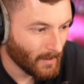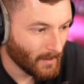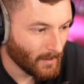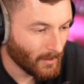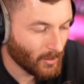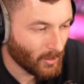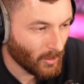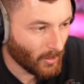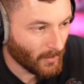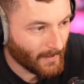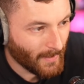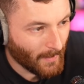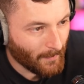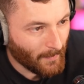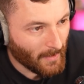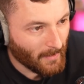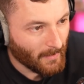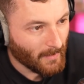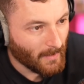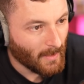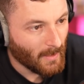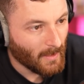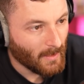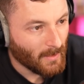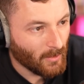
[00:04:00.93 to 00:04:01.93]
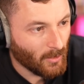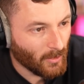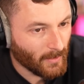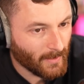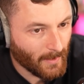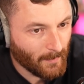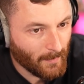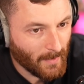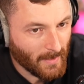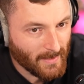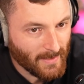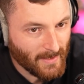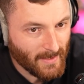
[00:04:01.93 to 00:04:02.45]
Genre tes L'autre
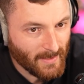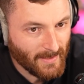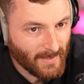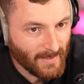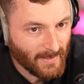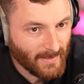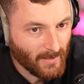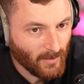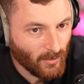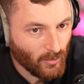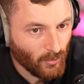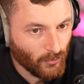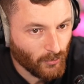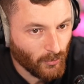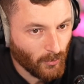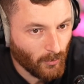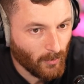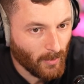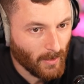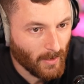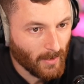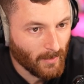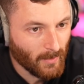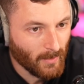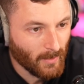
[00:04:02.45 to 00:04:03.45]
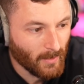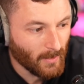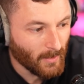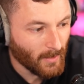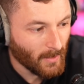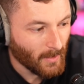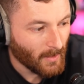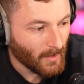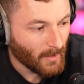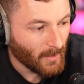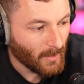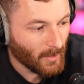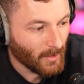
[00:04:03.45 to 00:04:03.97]
il m'a dit c'est 50 euros un,
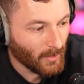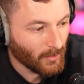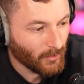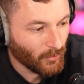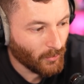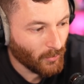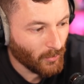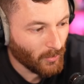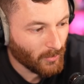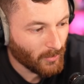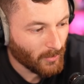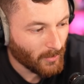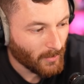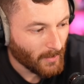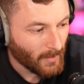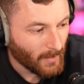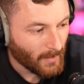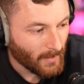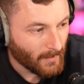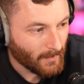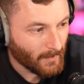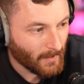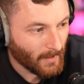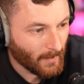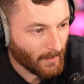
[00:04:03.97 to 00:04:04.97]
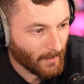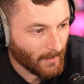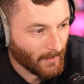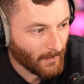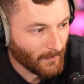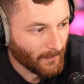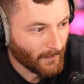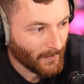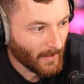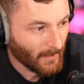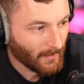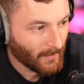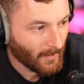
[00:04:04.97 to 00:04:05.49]
un truc. Euh,
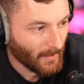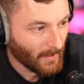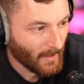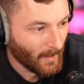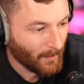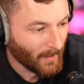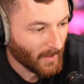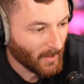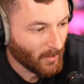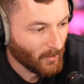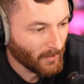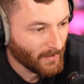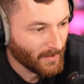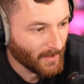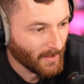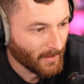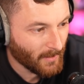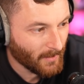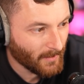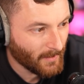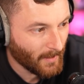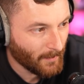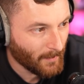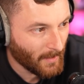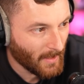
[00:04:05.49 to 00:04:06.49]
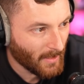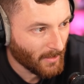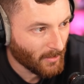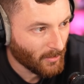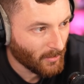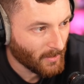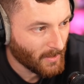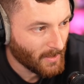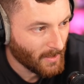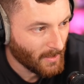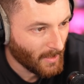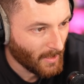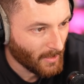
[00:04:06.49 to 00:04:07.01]
frère, t'as un abricotier, t'es mal
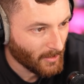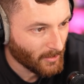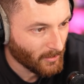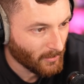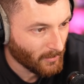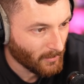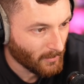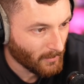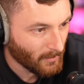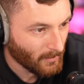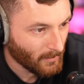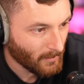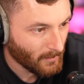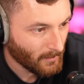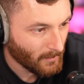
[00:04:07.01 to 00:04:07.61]
gueule qu'il a, genre.